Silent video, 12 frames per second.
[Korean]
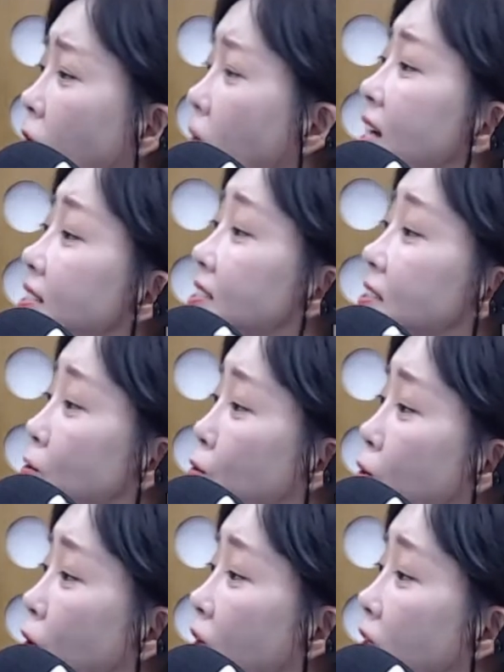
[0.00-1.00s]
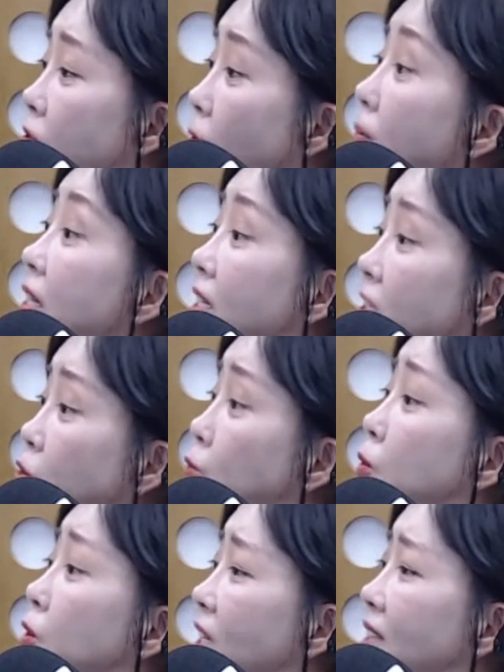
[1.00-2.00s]
가지로 정말
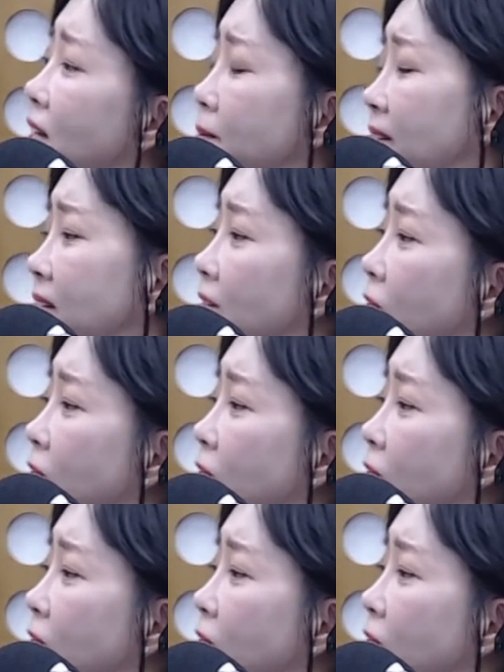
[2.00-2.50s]
이슈몰이가 될 만한 거죠